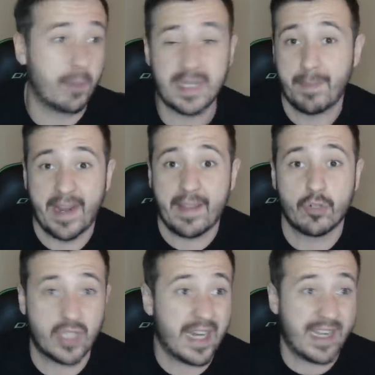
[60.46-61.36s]
más para
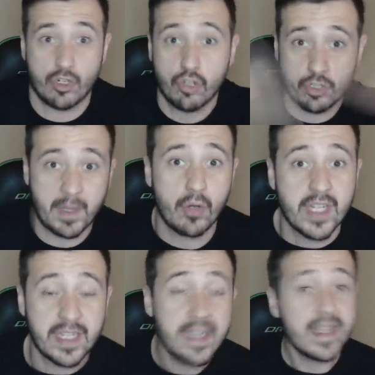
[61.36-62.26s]
demostrar que son los
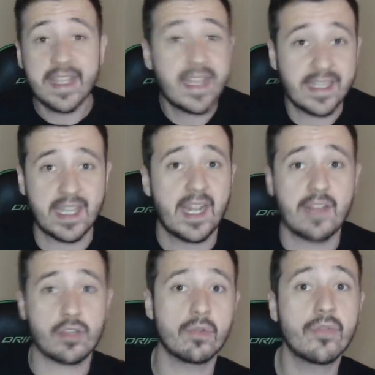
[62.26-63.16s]
mejores y que están
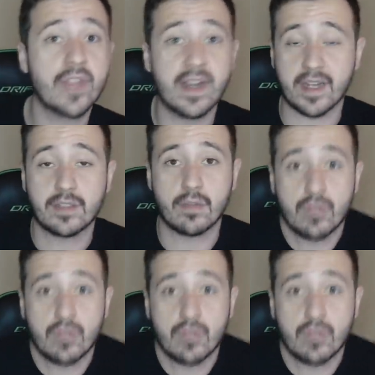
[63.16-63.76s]
años luz del resto, ¿no?